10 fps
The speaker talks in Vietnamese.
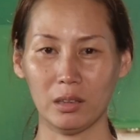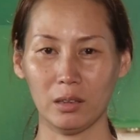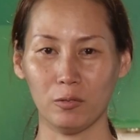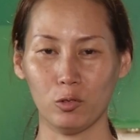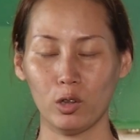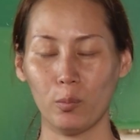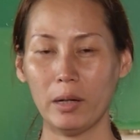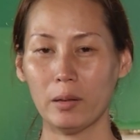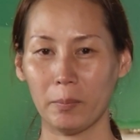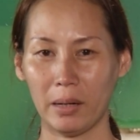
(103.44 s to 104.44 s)
trình Vua Đầu
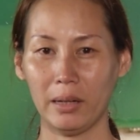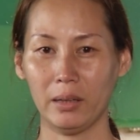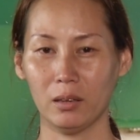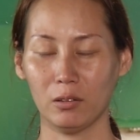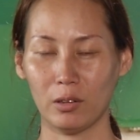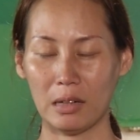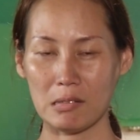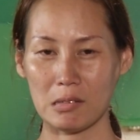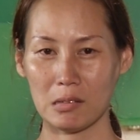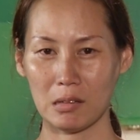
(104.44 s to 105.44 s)
Bếp năm nay nó đã
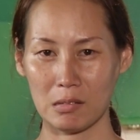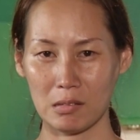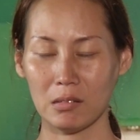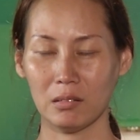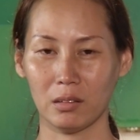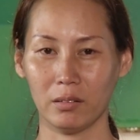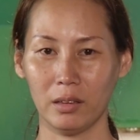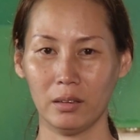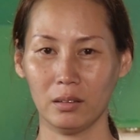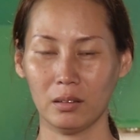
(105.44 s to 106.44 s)
thật sự trở
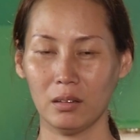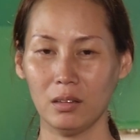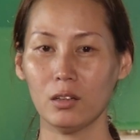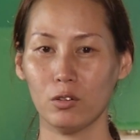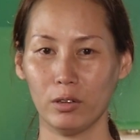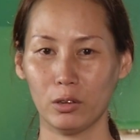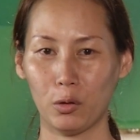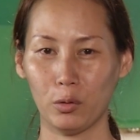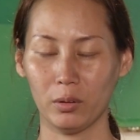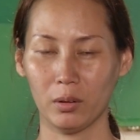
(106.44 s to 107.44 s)
nên thân thiết đối với
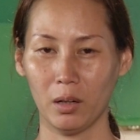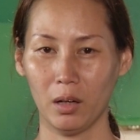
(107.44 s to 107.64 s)
tôi